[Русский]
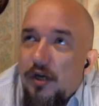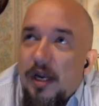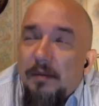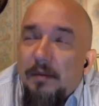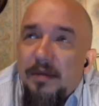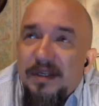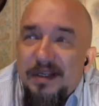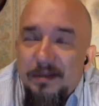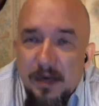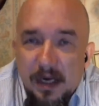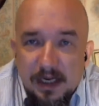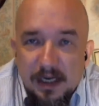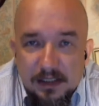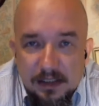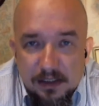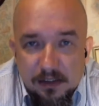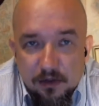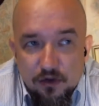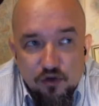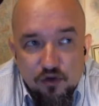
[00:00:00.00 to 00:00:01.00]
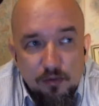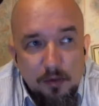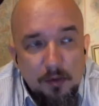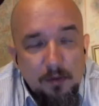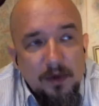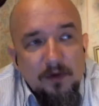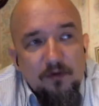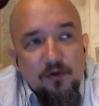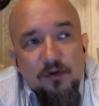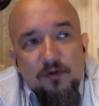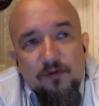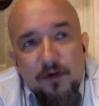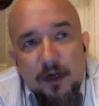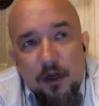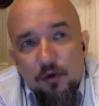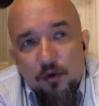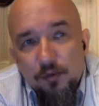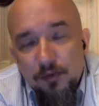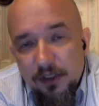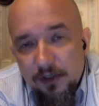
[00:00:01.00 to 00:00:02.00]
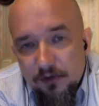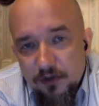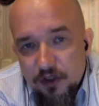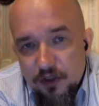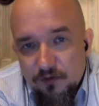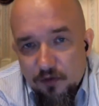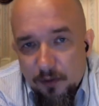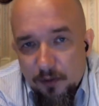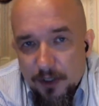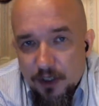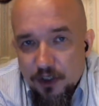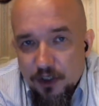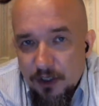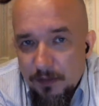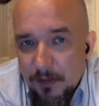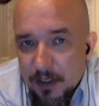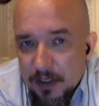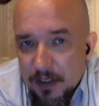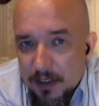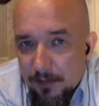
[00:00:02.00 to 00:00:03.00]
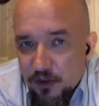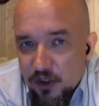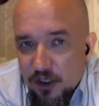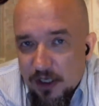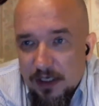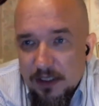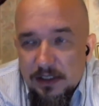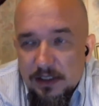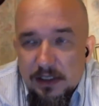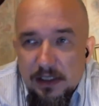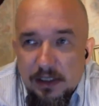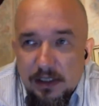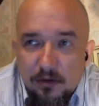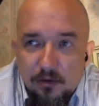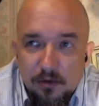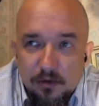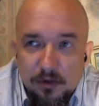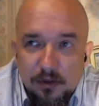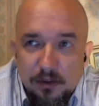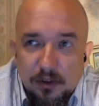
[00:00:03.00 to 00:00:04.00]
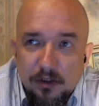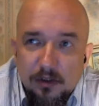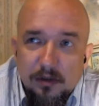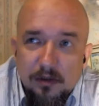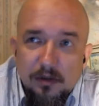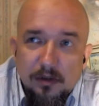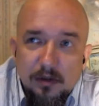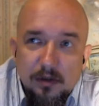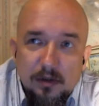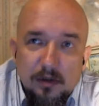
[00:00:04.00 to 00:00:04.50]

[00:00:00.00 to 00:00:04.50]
Как бы тебе хотелось, чтобы мы вот в каком-то живом режиме общались, или ты